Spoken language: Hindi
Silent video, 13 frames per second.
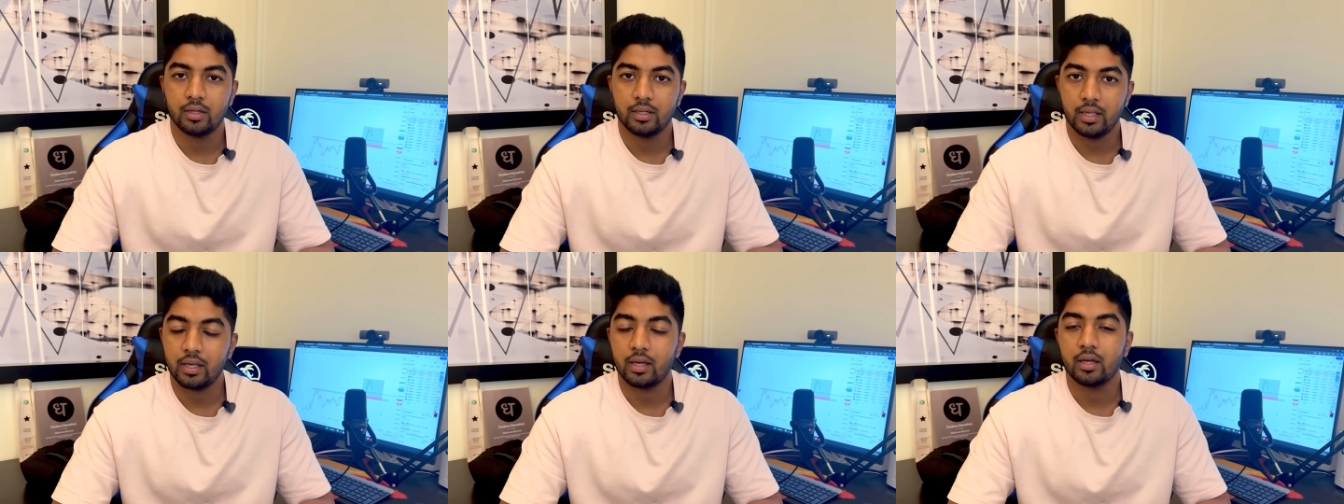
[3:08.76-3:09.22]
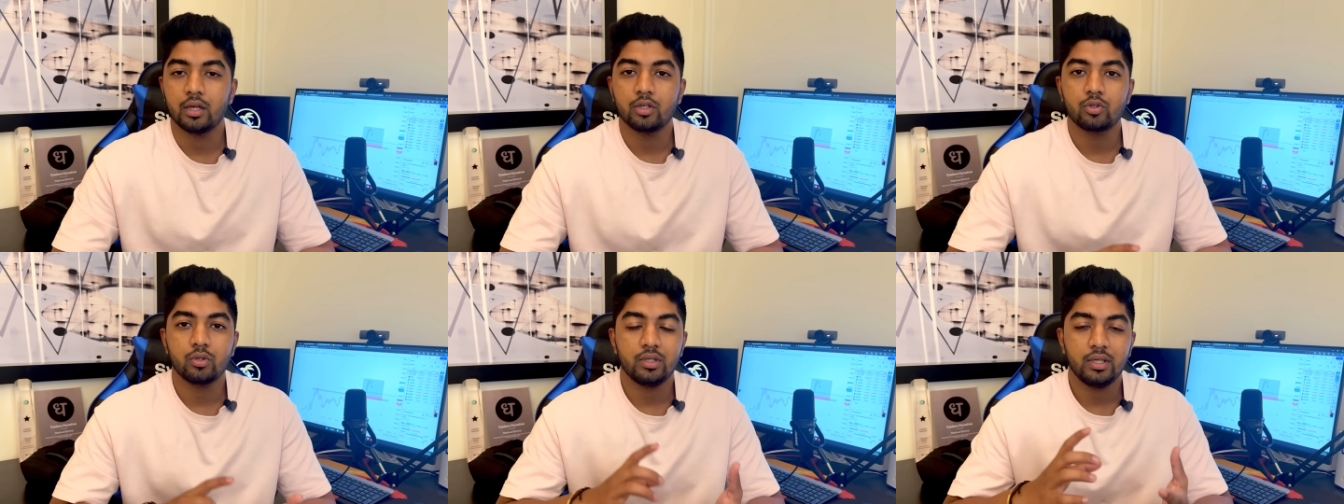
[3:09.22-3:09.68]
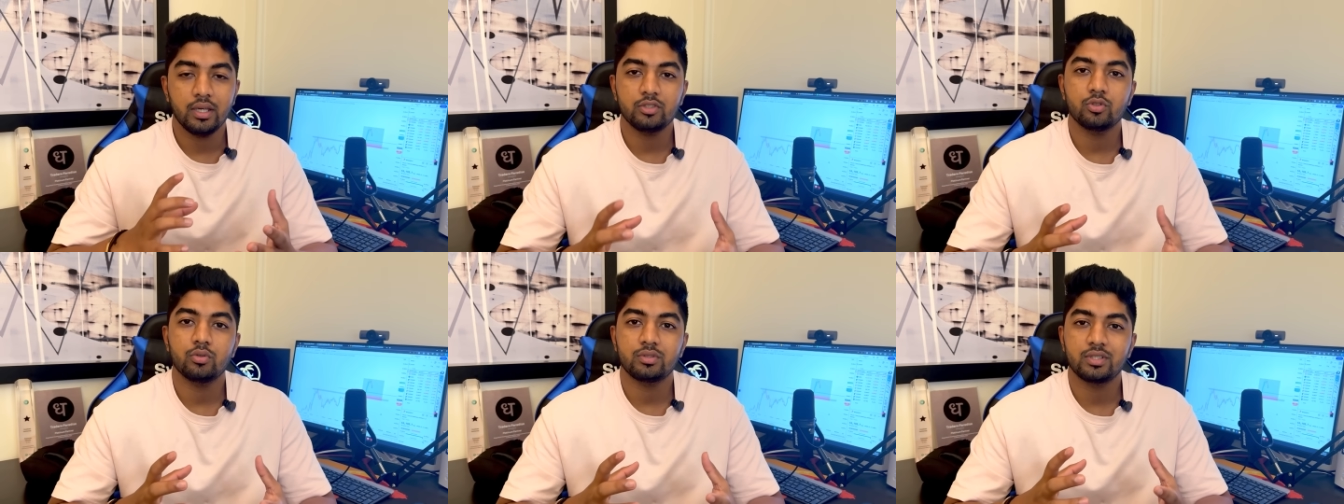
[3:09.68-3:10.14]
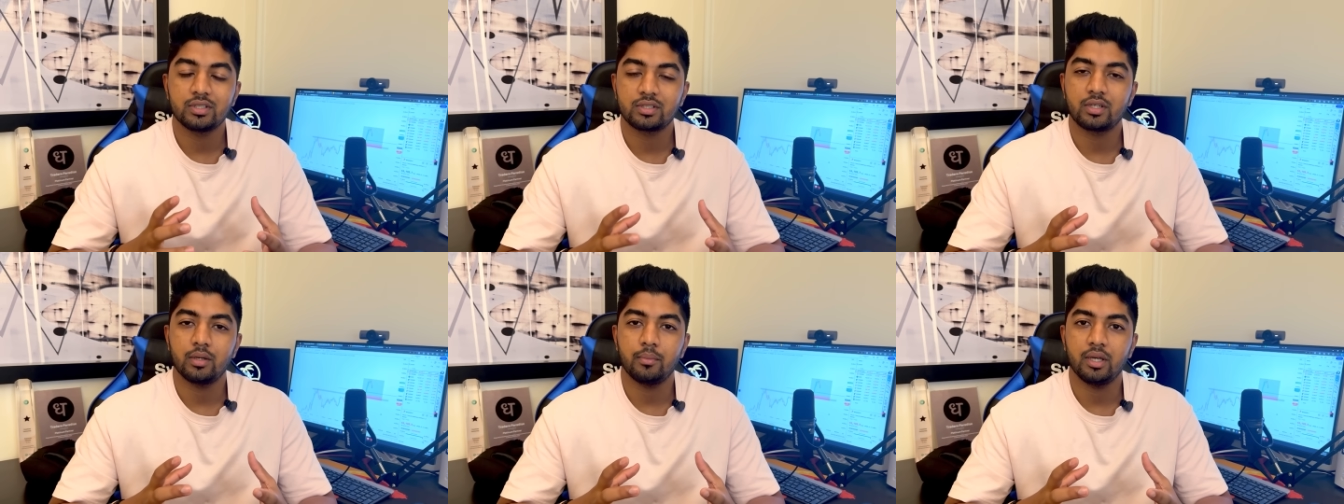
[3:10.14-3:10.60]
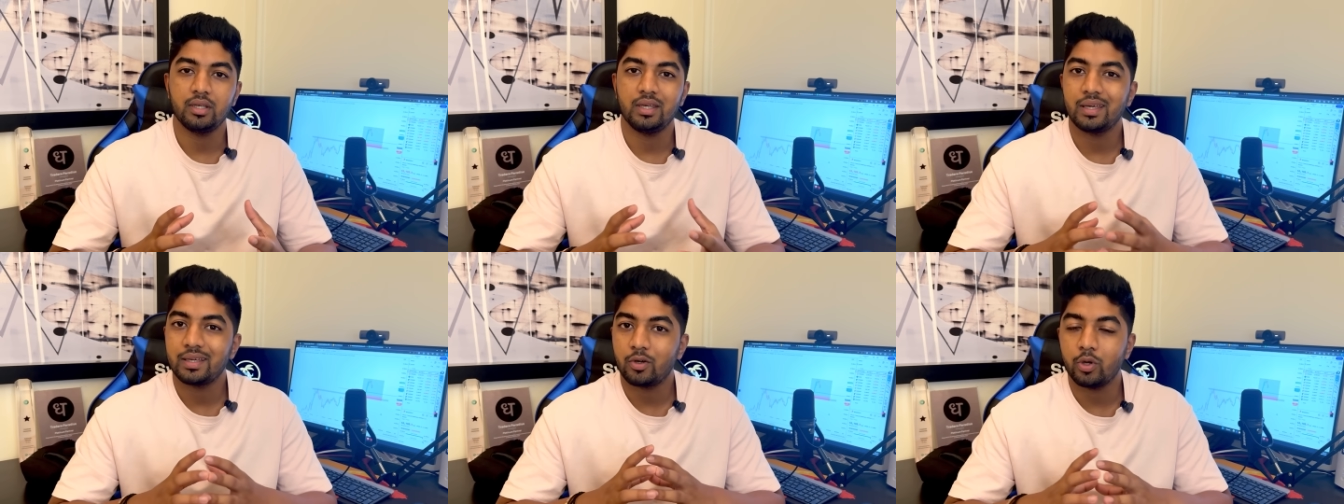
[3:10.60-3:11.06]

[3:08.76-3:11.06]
ठीक है तो ये जो सिस्टम है ये